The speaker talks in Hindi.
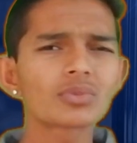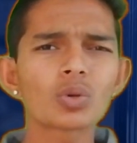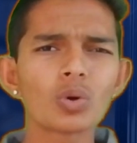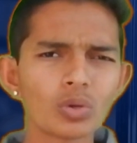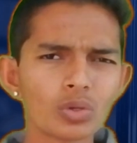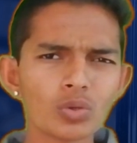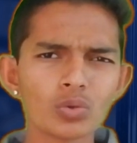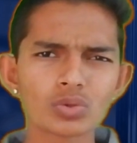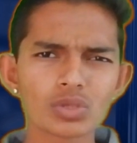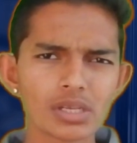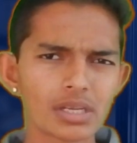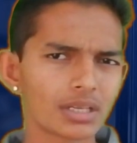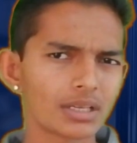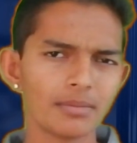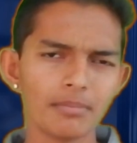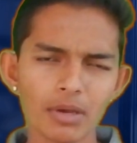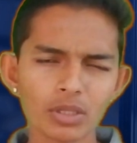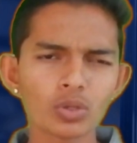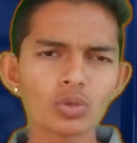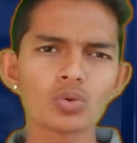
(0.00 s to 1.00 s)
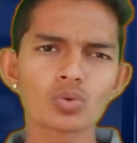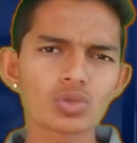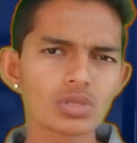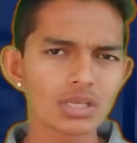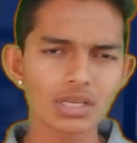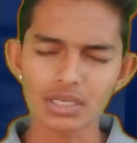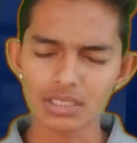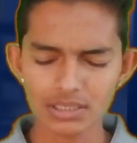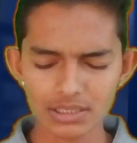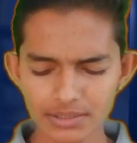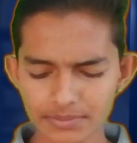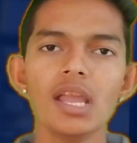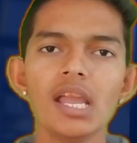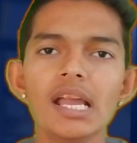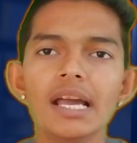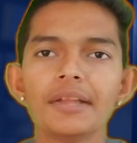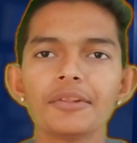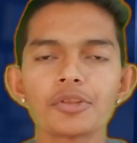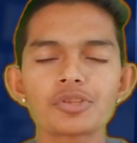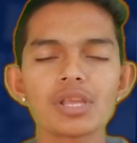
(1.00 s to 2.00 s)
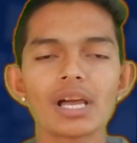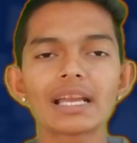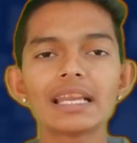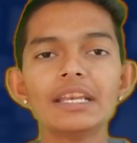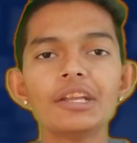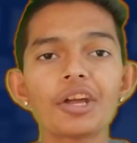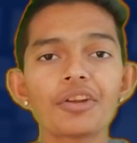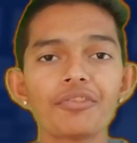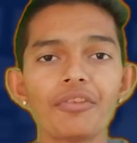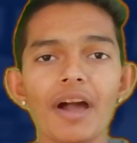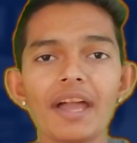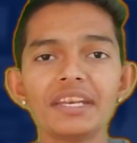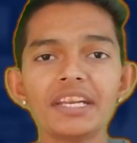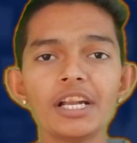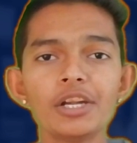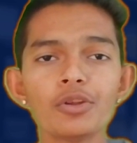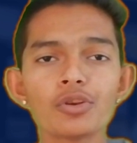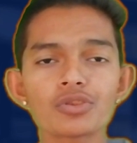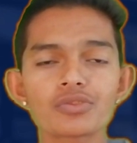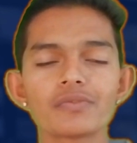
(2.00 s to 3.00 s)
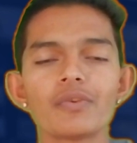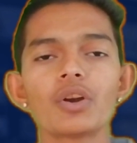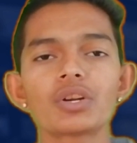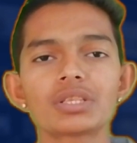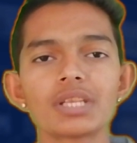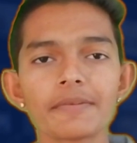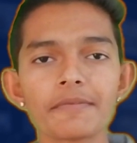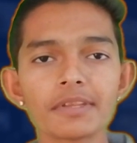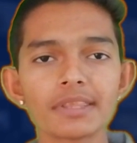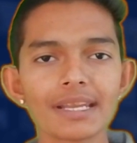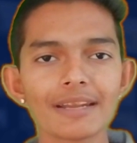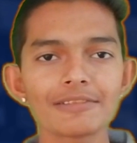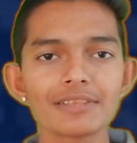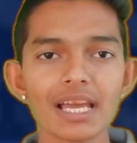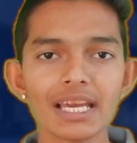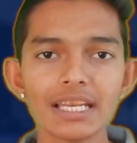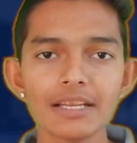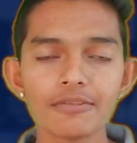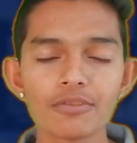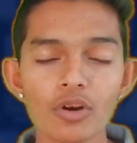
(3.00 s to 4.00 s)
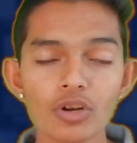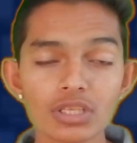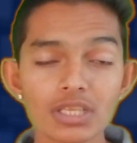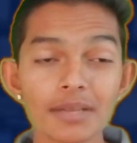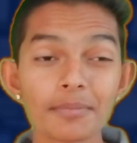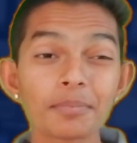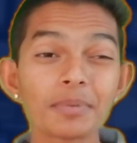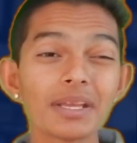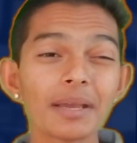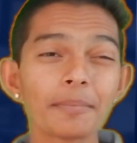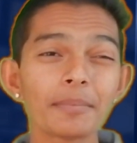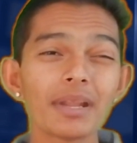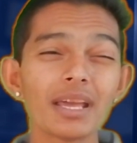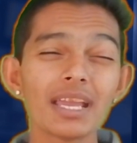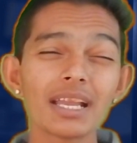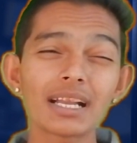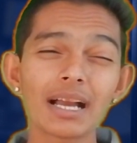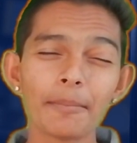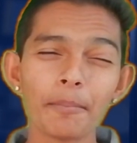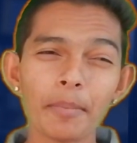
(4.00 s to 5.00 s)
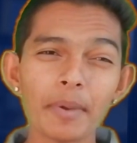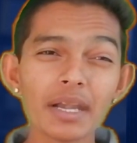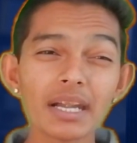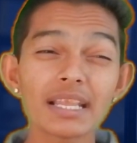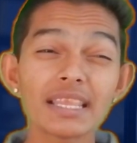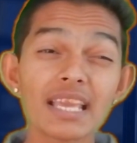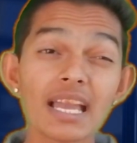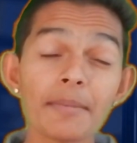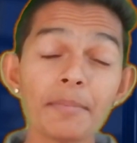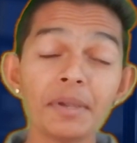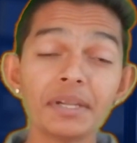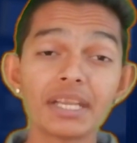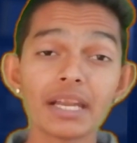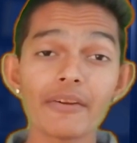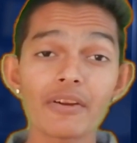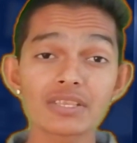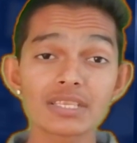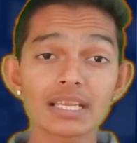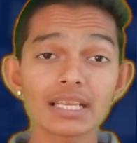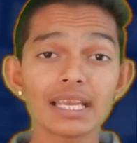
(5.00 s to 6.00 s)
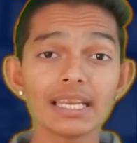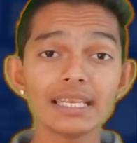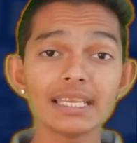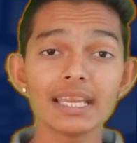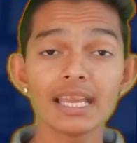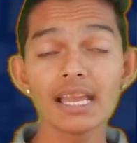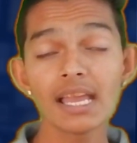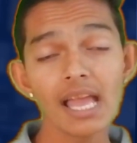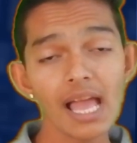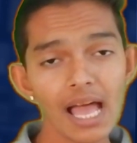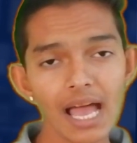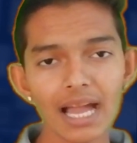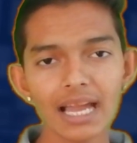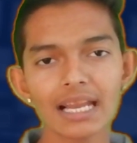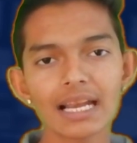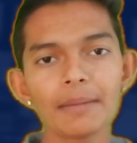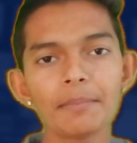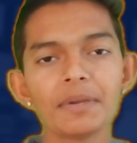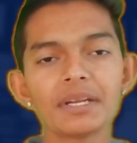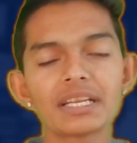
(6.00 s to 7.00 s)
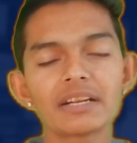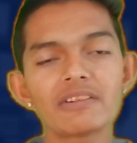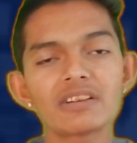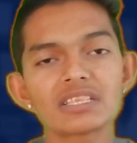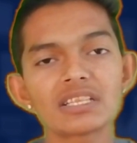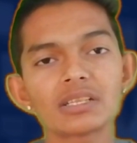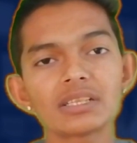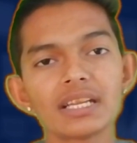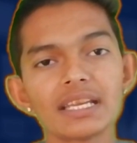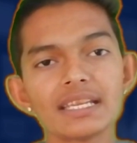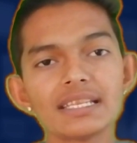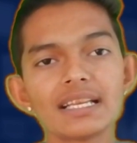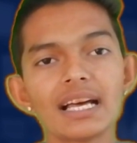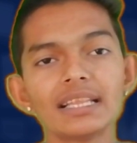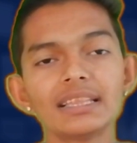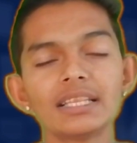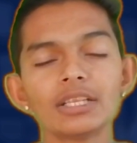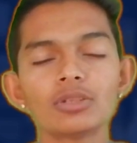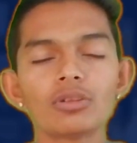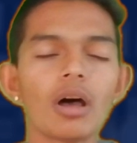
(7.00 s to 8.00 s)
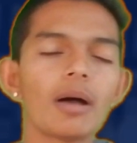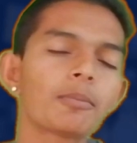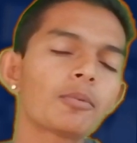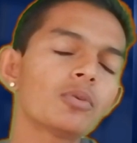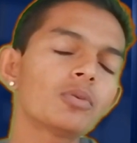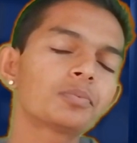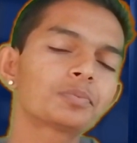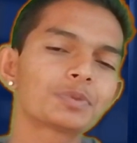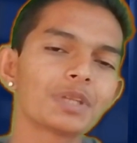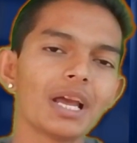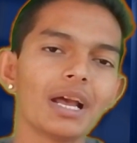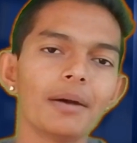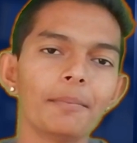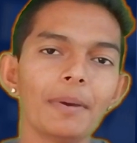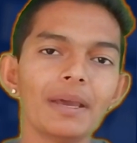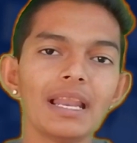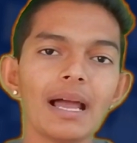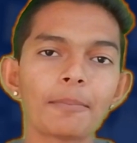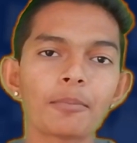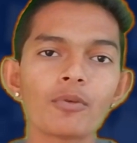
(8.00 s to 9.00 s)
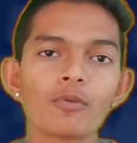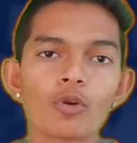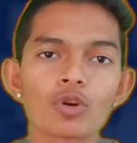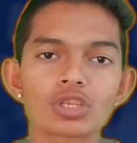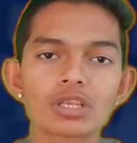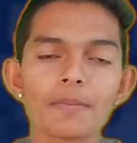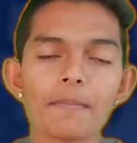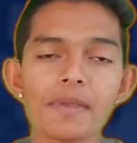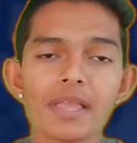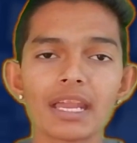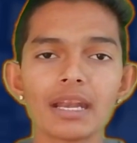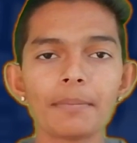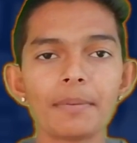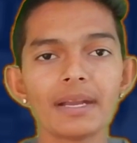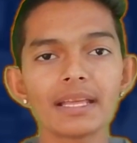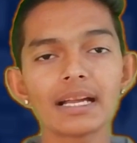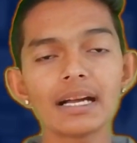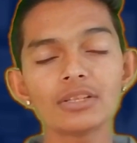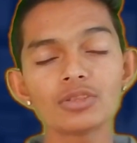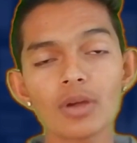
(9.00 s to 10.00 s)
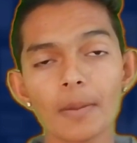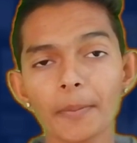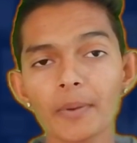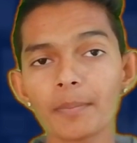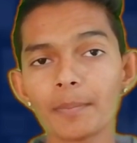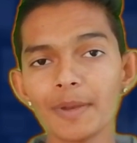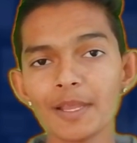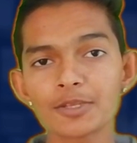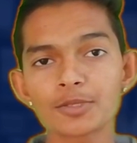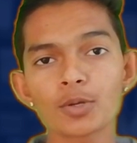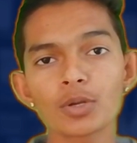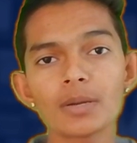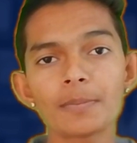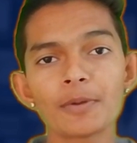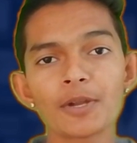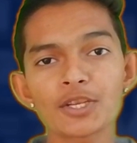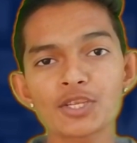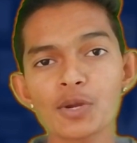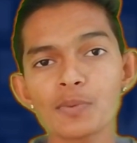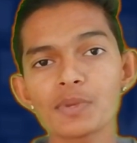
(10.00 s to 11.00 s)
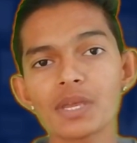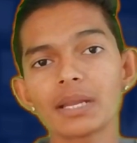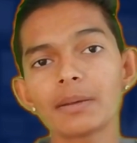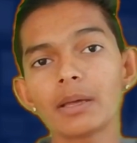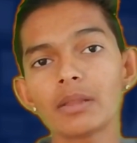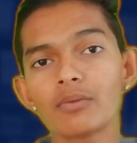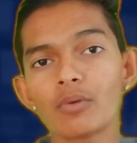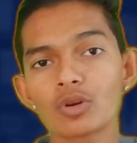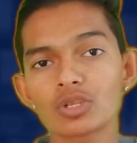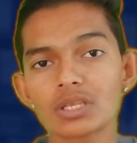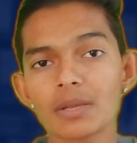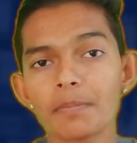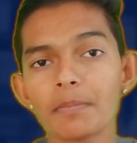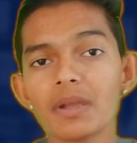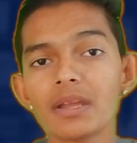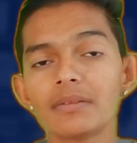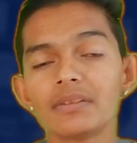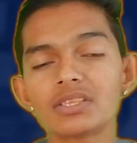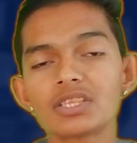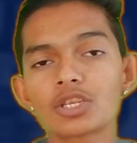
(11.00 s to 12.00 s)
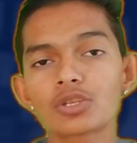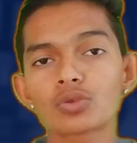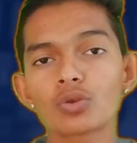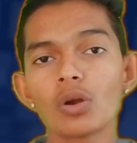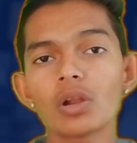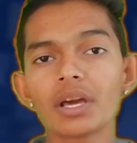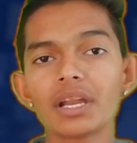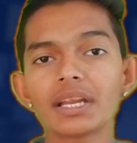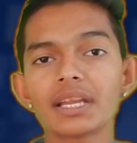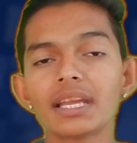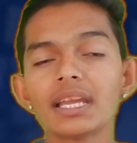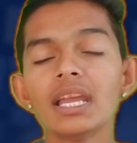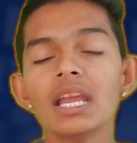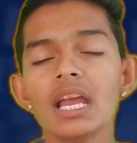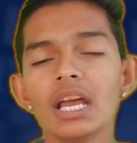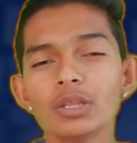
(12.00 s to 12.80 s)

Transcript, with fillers: कौन यूज करेगा मैं तो यूज नहीं करता दोस्तों अगली और फाइनल न्यूज व्हाट्सएप की तरफ सारी व्हाट्सएप ने अपना एक अपडेट दिया है बीटा वर्जन के लिए अगर आप बीटा वर्जन नहीं जानते तो आपको पहले आपको व्हाट्सएप में जाना पड़ेगा जो आपको प्ले स्टोर है प्ले स्टोर में जाने व्हाट्सएप में नीचे स्क्रॉल करेंगे